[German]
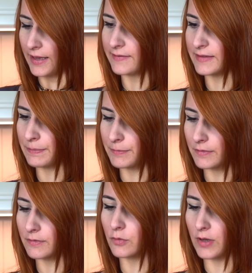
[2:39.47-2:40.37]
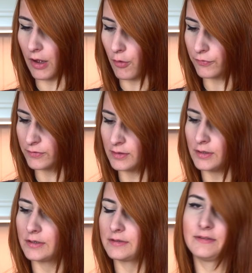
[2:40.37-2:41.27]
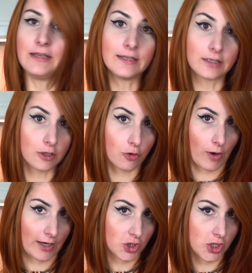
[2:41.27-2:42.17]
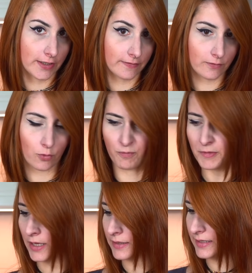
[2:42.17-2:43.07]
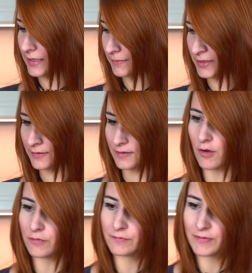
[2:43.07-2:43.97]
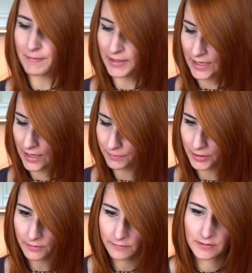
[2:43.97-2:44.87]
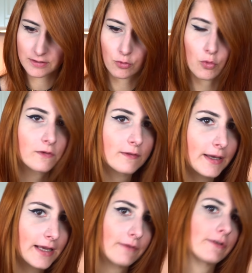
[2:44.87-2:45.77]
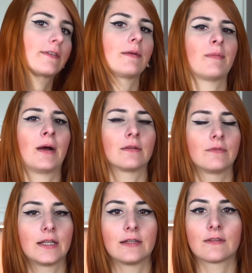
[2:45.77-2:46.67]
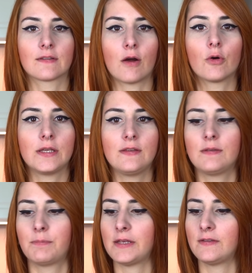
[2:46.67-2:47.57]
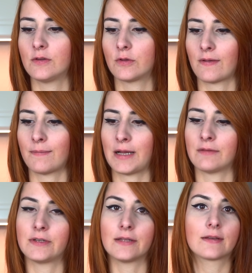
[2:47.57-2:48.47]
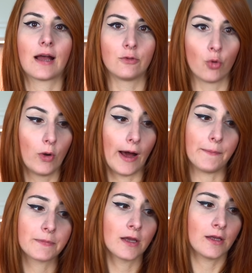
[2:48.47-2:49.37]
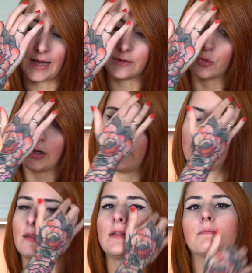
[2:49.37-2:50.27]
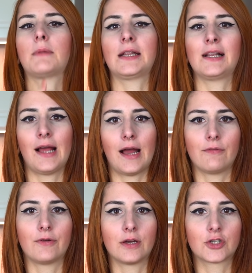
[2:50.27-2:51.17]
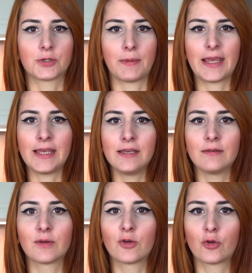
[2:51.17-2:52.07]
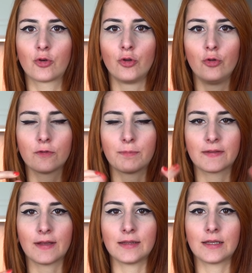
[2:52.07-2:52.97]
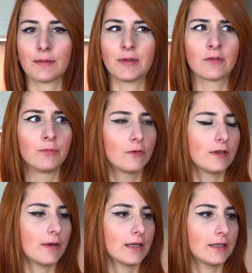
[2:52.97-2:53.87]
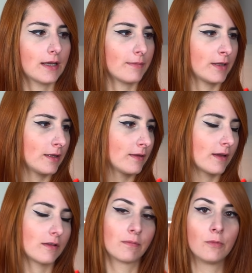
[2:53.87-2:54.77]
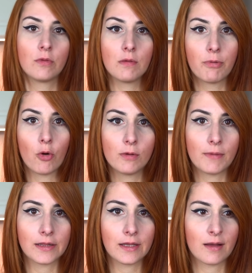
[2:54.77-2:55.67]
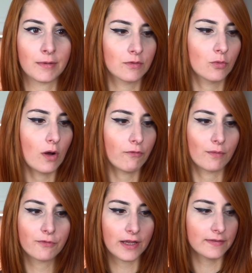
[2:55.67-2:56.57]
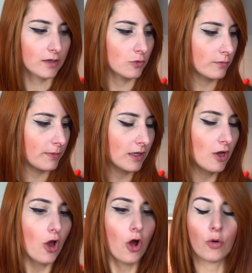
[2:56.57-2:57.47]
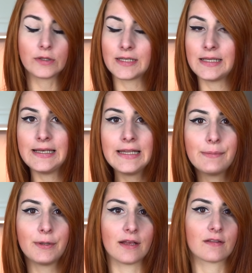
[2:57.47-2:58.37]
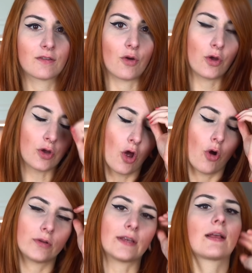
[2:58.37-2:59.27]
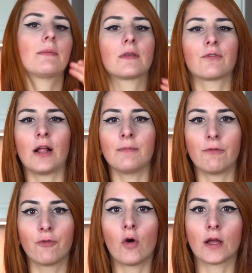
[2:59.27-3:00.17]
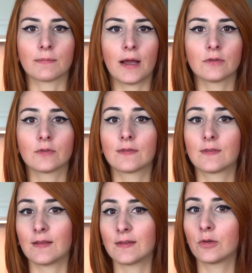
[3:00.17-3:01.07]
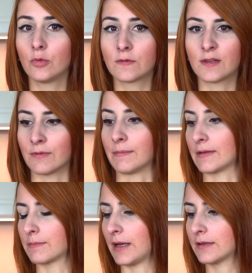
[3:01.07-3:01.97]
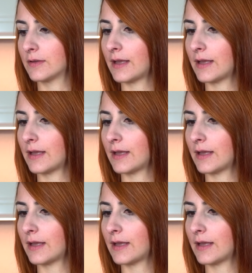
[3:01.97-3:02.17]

Es gibt zu kaufen Dinkel-Crunchies. So, die kann man jetzt kaufen, wenn man aber sich eine große Menge einfach selber machen will, dann ist das auch easy peasy. Und zwar machen wir jetzt Granola. Granola sind Mandel, Hafer, Schmecki, Knusper-Sachen. Die kann man ins Müsli machen, die kann man in seine Smoothie Bowl machen, die kann man so vom Fernseher knuspern. Und ich liebe das Zeug. Und das kann man sich vor allem auf Vorrat machen. Es ist sehr, sehr günstig, wenn man es macht.